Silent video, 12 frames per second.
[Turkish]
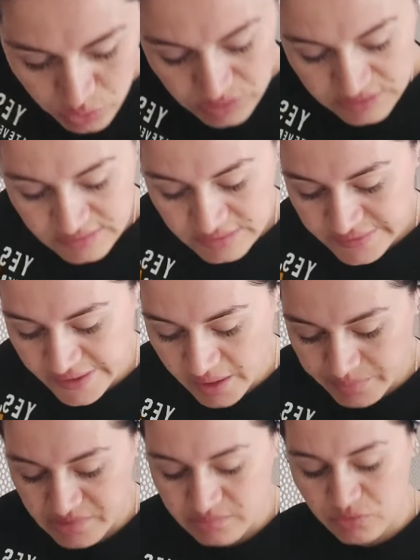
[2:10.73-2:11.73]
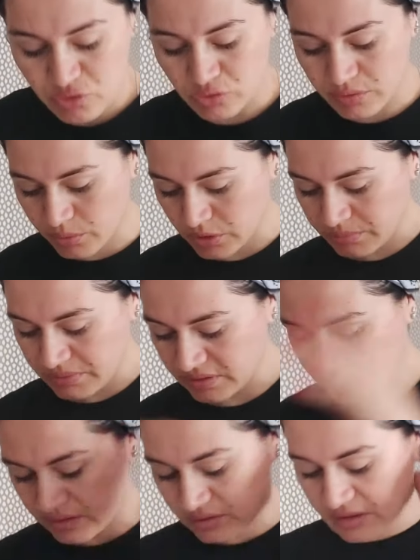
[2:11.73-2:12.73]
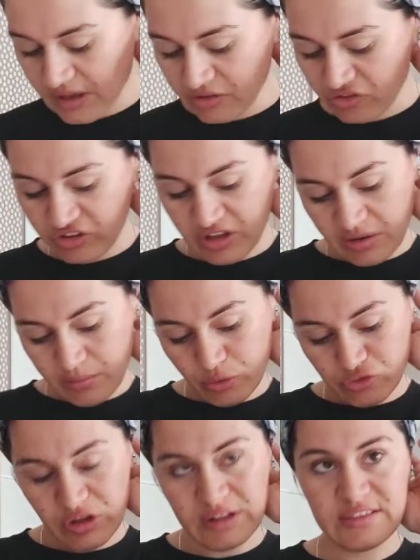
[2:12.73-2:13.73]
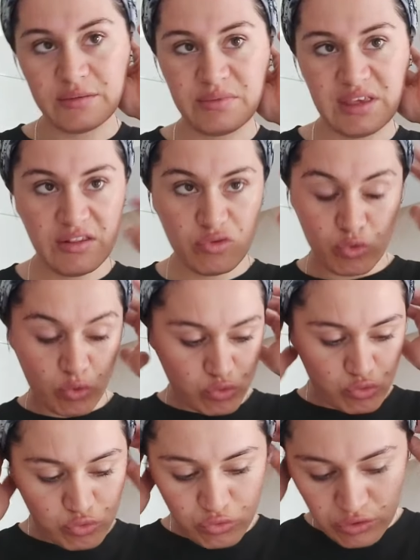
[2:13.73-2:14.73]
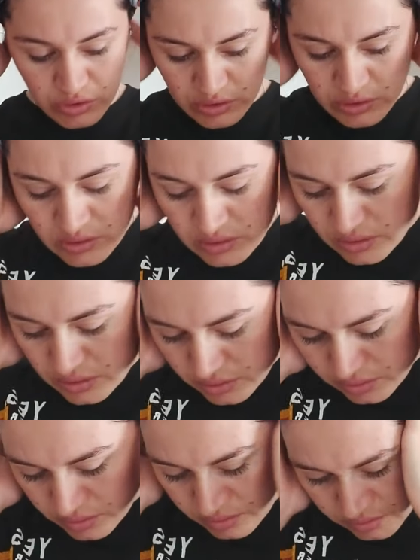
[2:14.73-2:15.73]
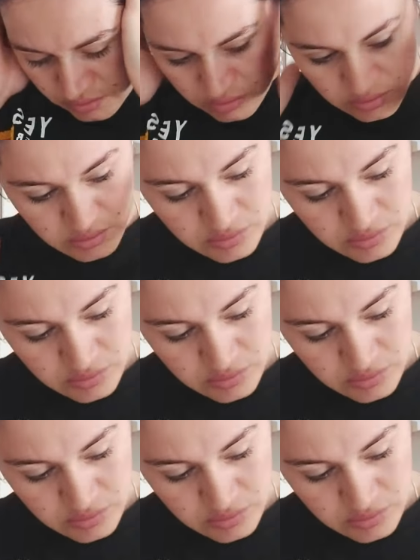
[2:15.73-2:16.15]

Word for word: onun nadılını da yaptım. Sonra böyle bir e, geniş yere boşalttım ki soğusun. E,